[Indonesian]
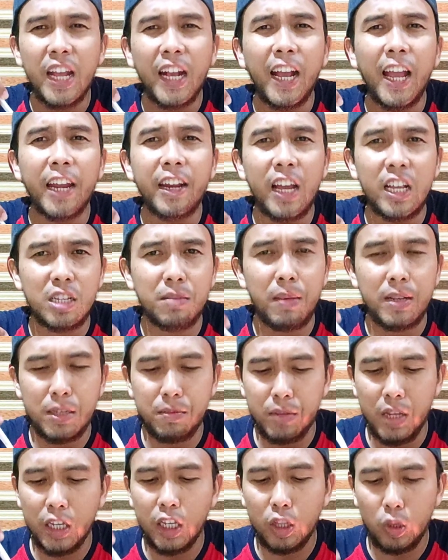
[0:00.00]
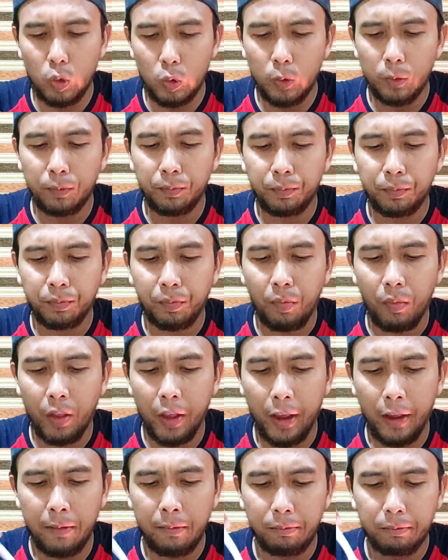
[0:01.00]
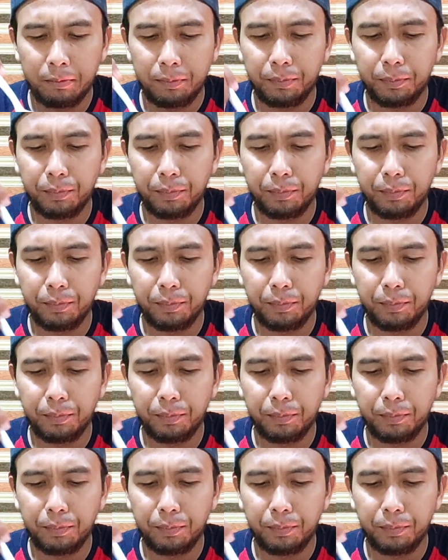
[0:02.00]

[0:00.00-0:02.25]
dia kayak ada semasemnya gitu ya.